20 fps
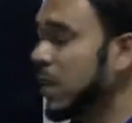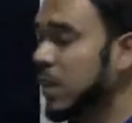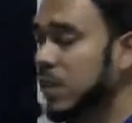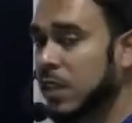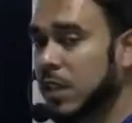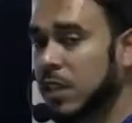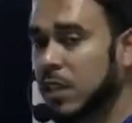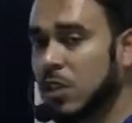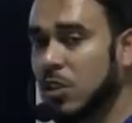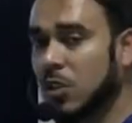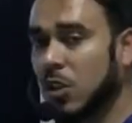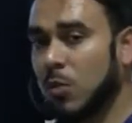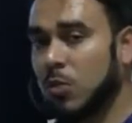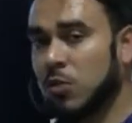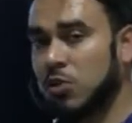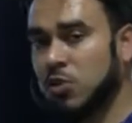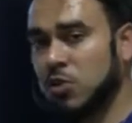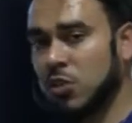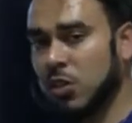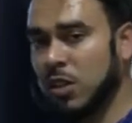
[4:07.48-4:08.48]
সেক্ষেত্রে
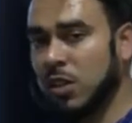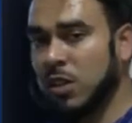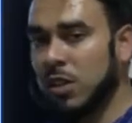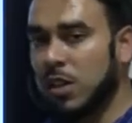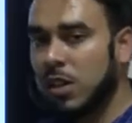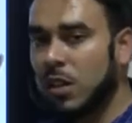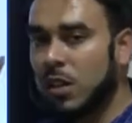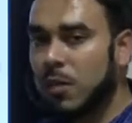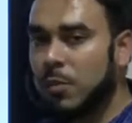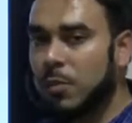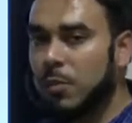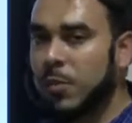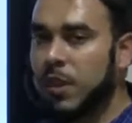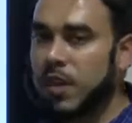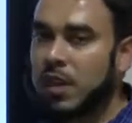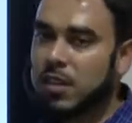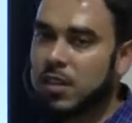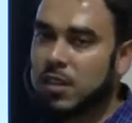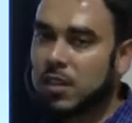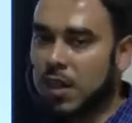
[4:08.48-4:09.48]
অবশ্যই
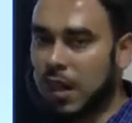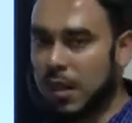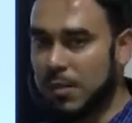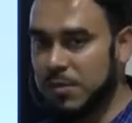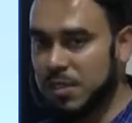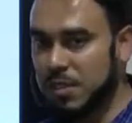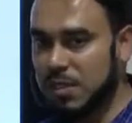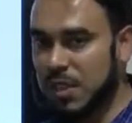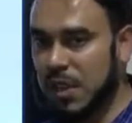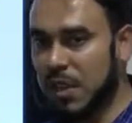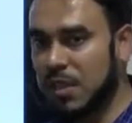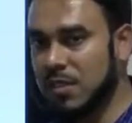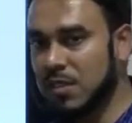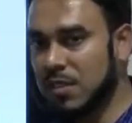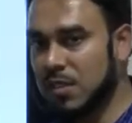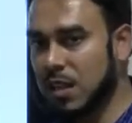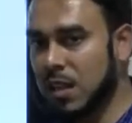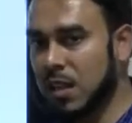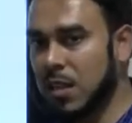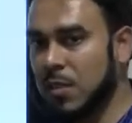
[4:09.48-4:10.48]
মিড টাইম
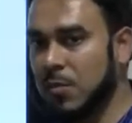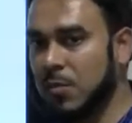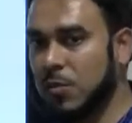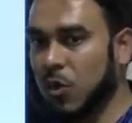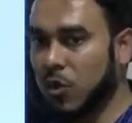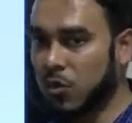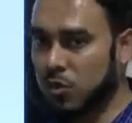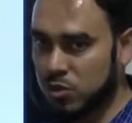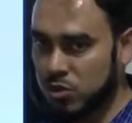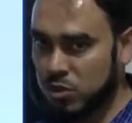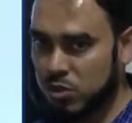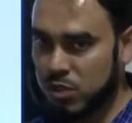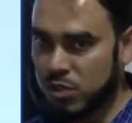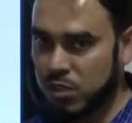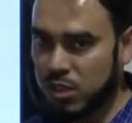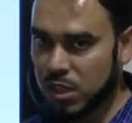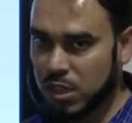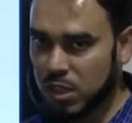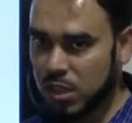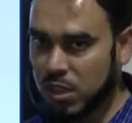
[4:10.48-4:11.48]
স্ন্যাক্সটা ফরজ
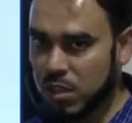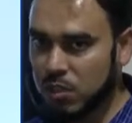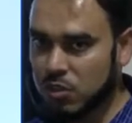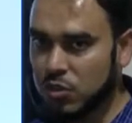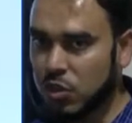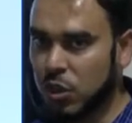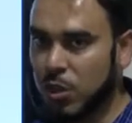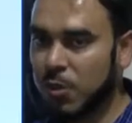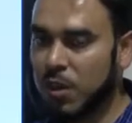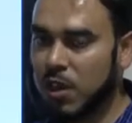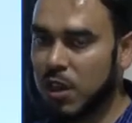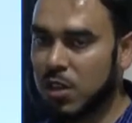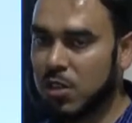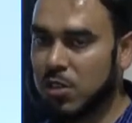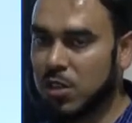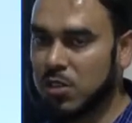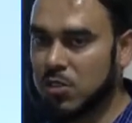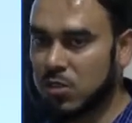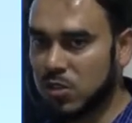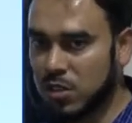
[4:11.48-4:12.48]
তাই না ছয় বেলা খাওয়া
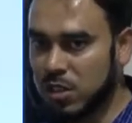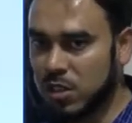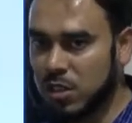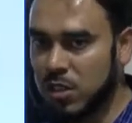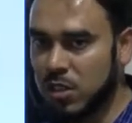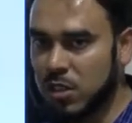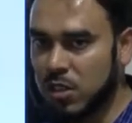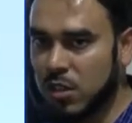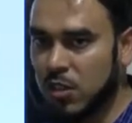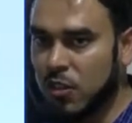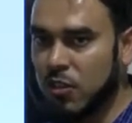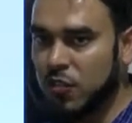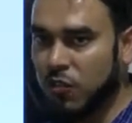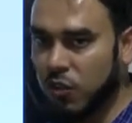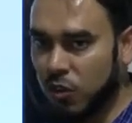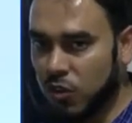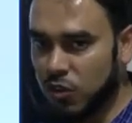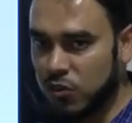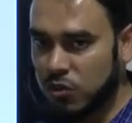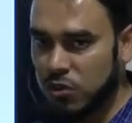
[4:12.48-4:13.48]
তার জন্য কি
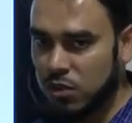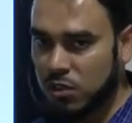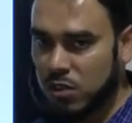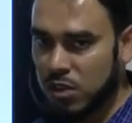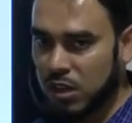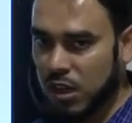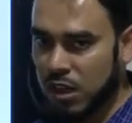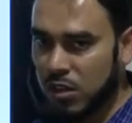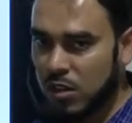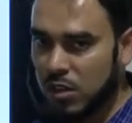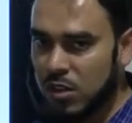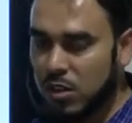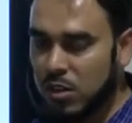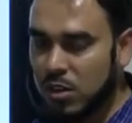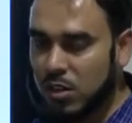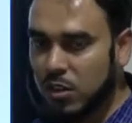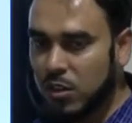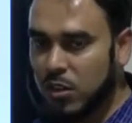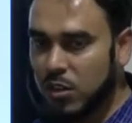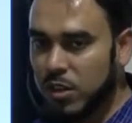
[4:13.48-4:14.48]
ফরজ কারণ
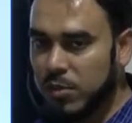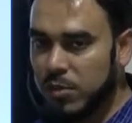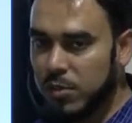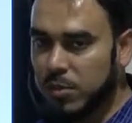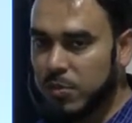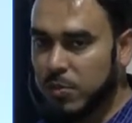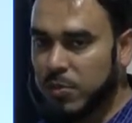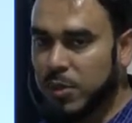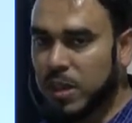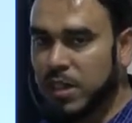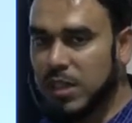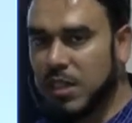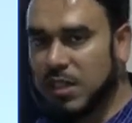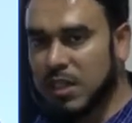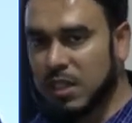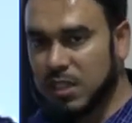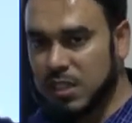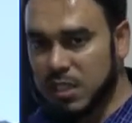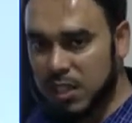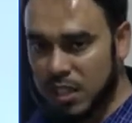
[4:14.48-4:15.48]
ওই পিকটা
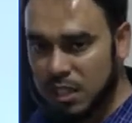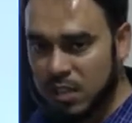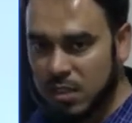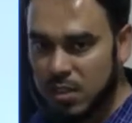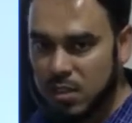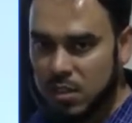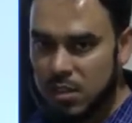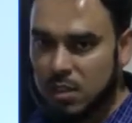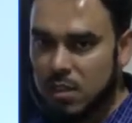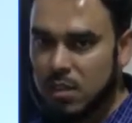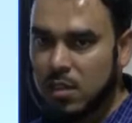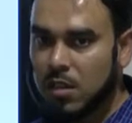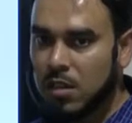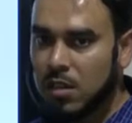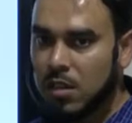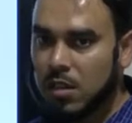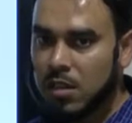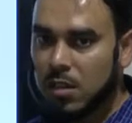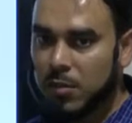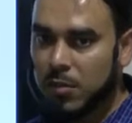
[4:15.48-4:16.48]
যাচ্ছে
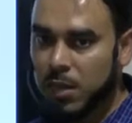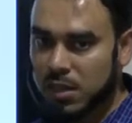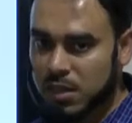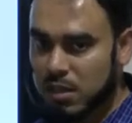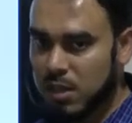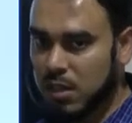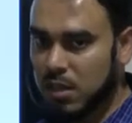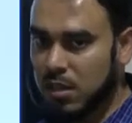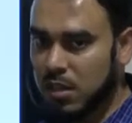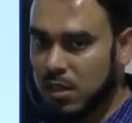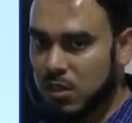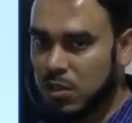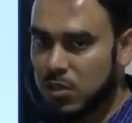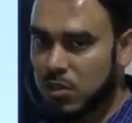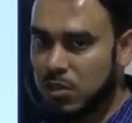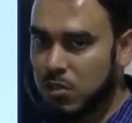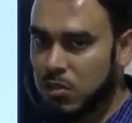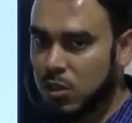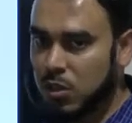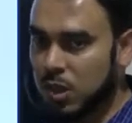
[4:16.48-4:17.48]
মাঝখানে
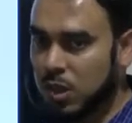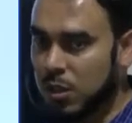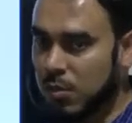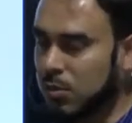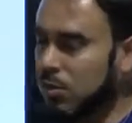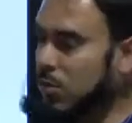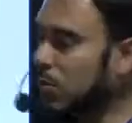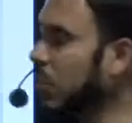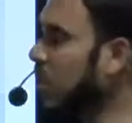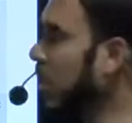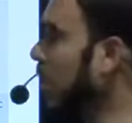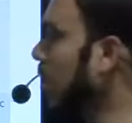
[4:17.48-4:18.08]
সকালে এবং দুপুরে